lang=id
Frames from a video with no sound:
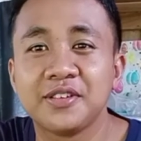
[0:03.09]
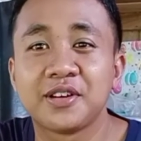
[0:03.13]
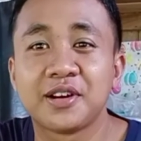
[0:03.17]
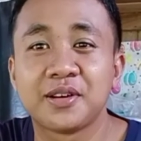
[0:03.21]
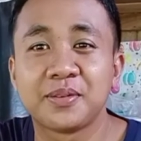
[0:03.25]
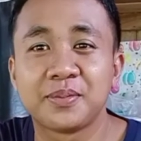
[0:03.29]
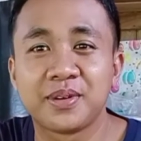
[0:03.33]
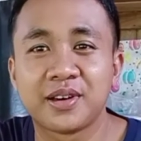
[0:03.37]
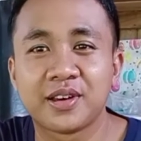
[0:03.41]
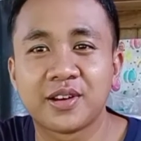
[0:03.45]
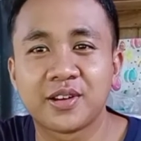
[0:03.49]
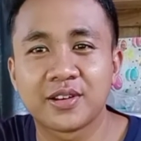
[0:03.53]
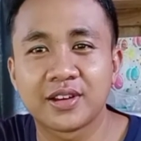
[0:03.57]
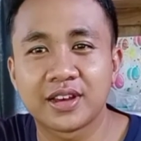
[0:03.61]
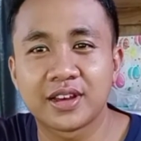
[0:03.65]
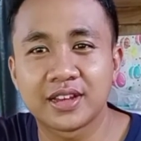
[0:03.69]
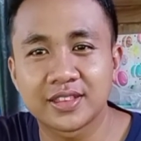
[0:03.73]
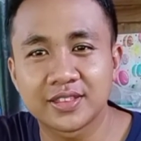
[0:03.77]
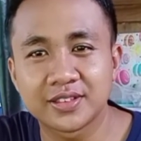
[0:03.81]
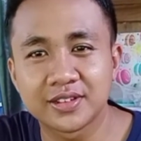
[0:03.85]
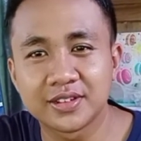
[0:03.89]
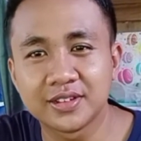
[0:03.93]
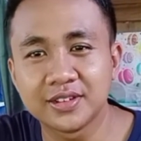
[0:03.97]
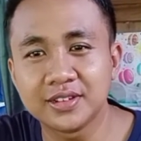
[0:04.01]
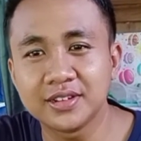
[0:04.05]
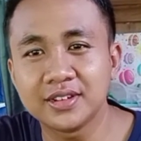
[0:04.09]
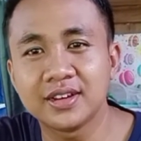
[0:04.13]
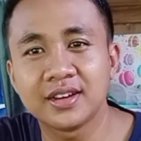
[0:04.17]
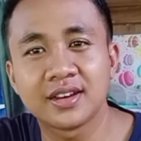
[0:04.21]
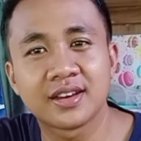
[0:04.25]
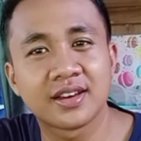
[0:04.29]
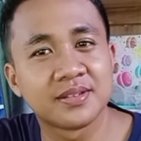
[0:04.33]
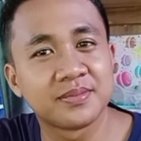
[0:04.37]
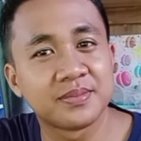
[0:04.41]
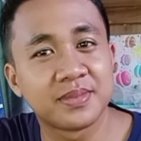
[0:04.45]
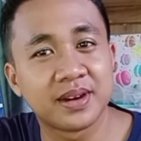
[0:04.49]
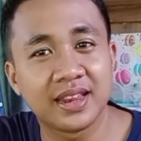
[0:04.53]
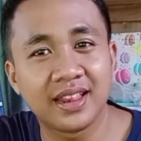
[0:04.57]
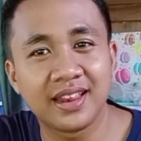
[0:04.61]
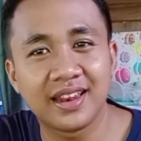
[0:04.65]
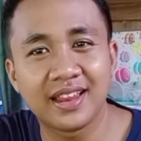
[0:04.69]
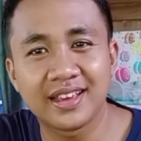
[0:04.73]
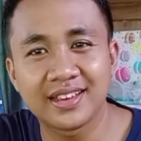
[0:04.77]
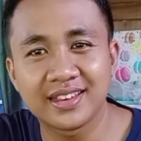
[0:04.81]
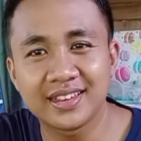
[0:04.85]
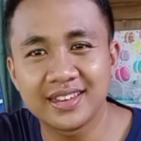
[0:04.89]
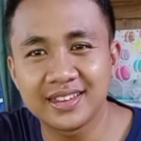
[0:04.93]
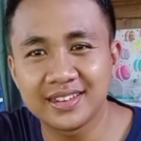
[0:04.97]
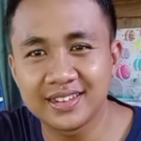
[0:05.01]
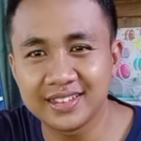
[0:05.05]
wabarakatuh Kembali
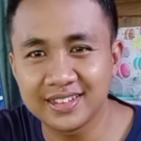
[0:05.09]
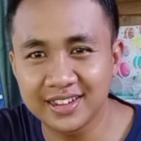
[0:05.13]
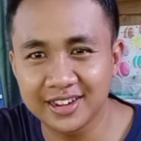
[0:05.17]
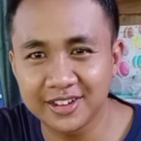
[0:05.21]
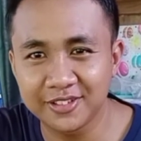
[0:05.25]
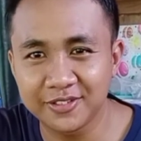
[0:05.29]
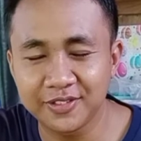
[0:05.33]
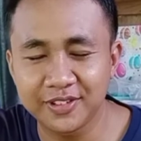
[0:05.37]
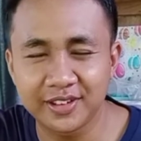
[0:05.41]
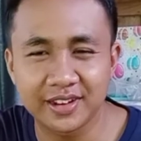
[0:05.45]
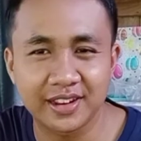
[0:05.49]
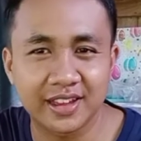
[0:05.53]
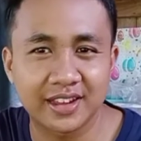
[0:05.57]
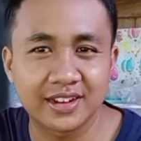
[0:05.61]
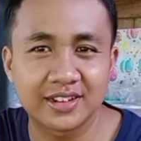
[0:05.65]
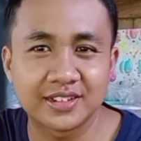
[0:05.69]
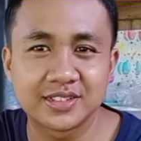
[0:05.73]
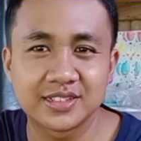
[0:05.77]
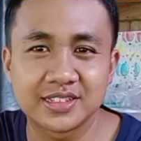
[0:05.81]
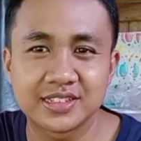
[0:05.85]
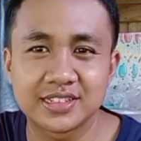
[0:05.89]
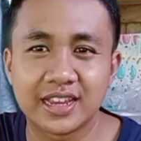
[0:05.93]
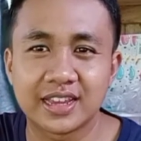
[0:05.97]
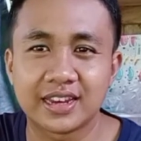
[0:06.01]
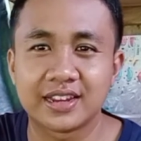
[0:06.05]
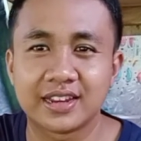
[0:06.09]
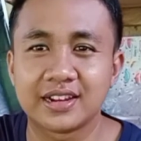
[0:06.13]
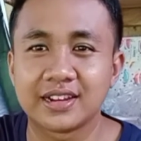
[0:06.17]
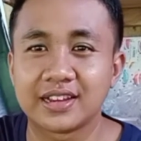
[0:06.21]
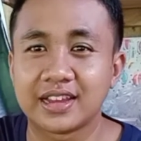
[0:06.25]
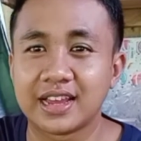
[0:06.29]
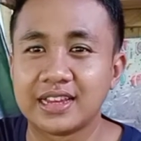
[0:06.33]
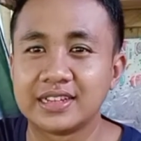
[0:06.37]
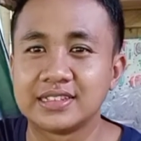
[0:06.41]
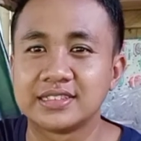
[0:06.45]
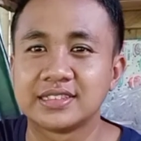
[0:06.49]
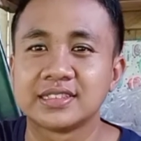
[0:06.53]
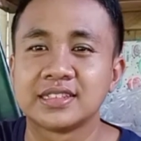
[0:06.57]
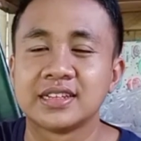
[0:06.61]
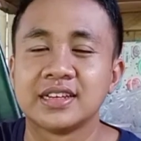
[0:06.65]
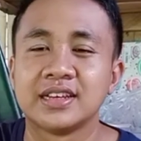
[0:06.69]
lagi di Rivinaldo Channel guys